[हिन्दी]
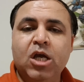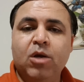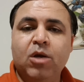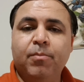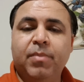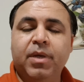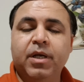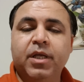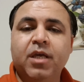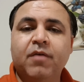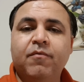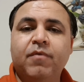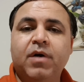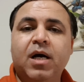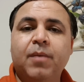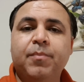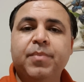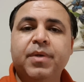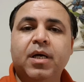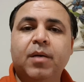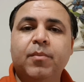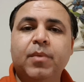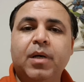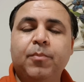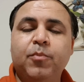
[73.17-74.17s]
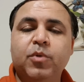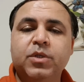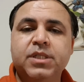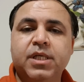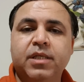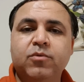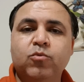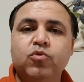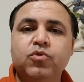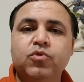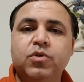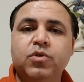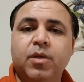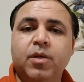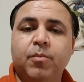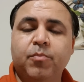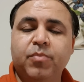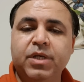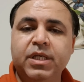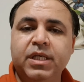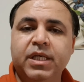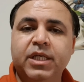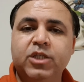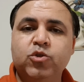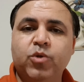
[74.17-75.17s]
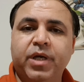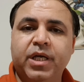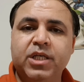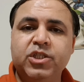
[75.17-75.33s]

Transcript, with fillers: बल्कि वहां पे हम आपके साथ उन कंपनी के जो